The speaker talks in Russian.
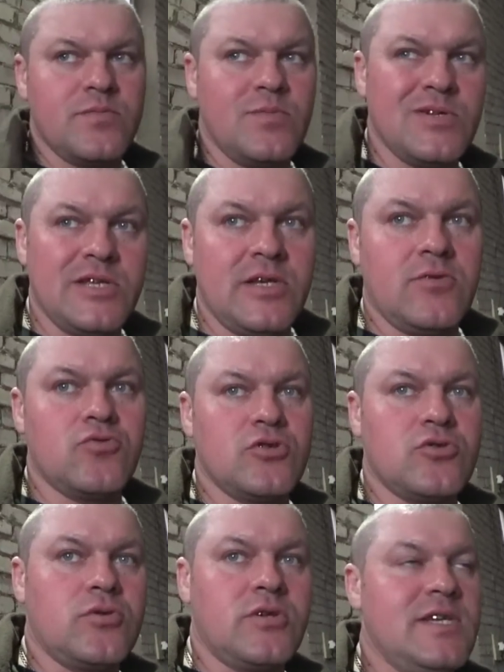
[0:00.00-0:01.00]
Батарейка уже
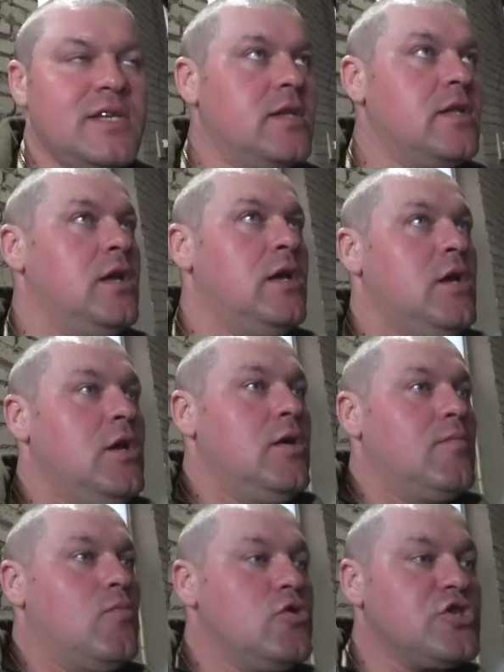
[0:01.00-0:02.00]
скоро сядет.
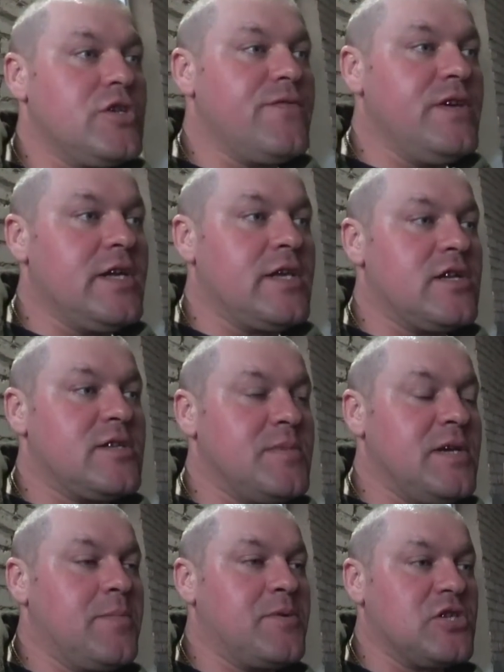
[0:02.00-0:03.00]
Мой же двигатель с
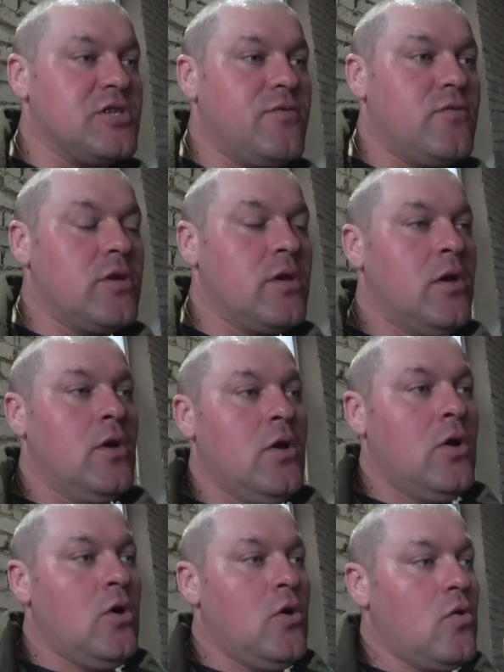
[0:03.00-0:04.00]
моей поршневой,
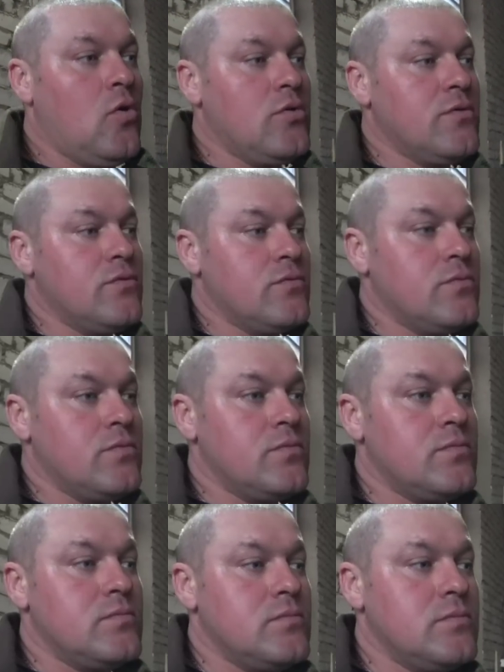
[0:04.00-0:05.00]
он...
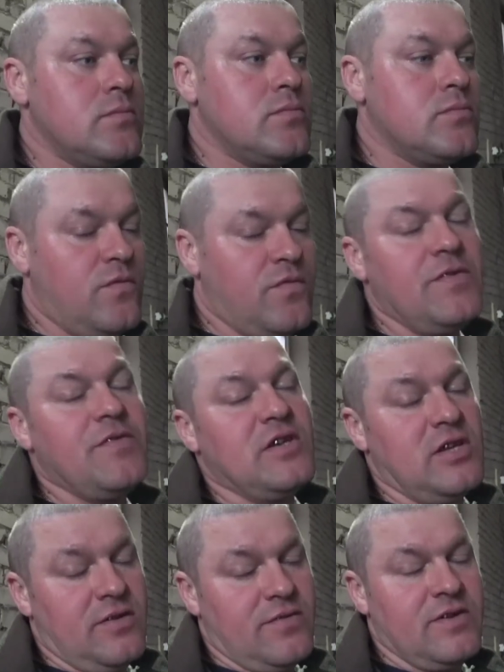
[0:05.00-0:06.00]
Вы
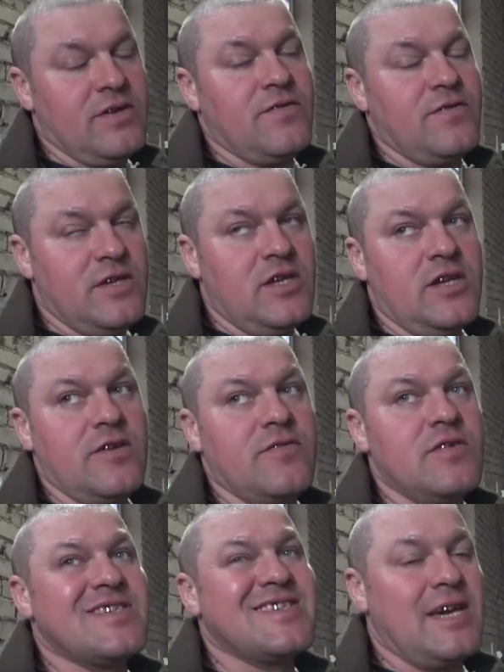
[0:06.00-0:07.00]
видели, вы видели и
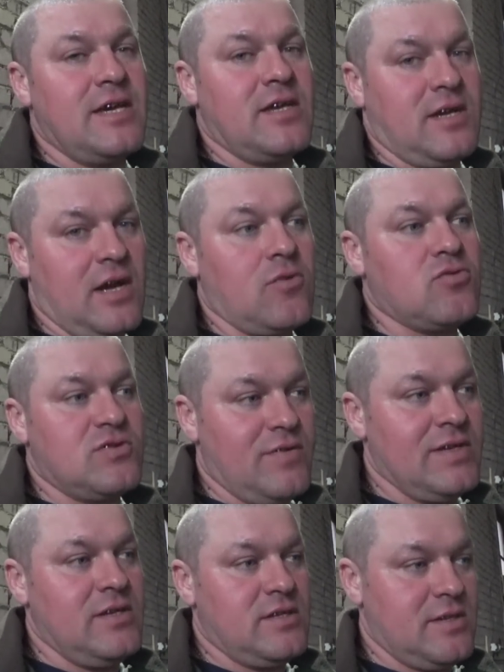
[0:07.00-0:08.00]
вы знаете, как он
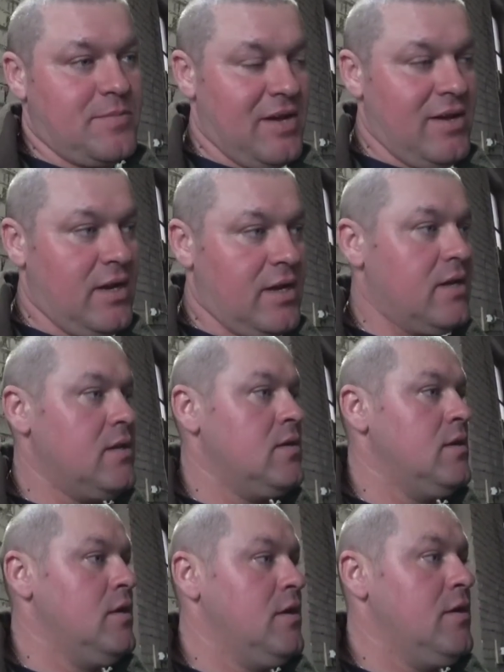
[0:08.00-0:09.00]
заводился, правильно?
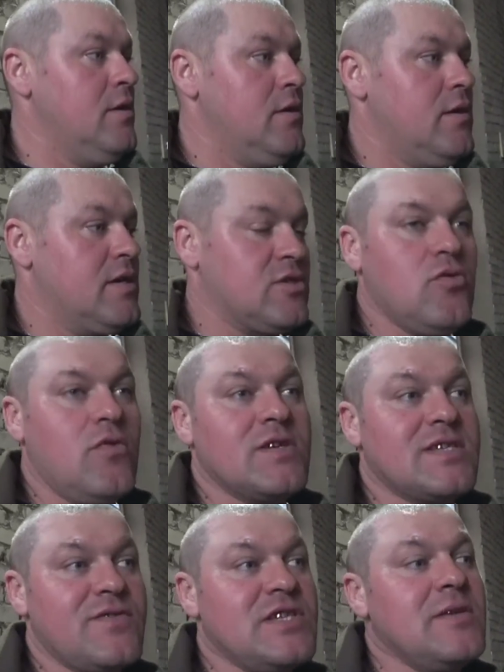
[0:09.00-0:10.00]
От слова
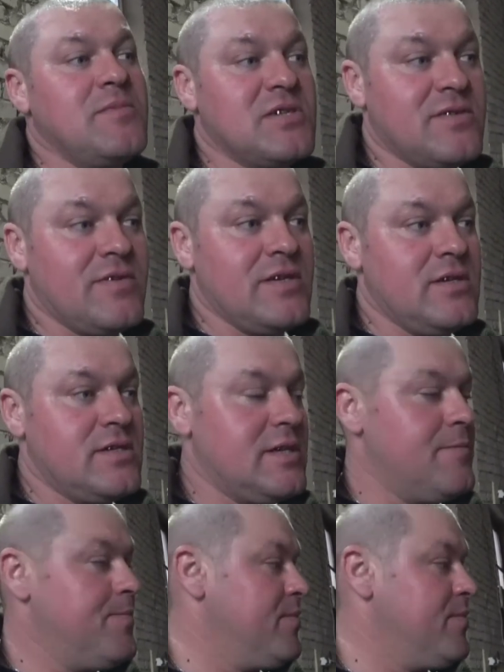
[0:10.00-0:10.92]
совсем не заводился.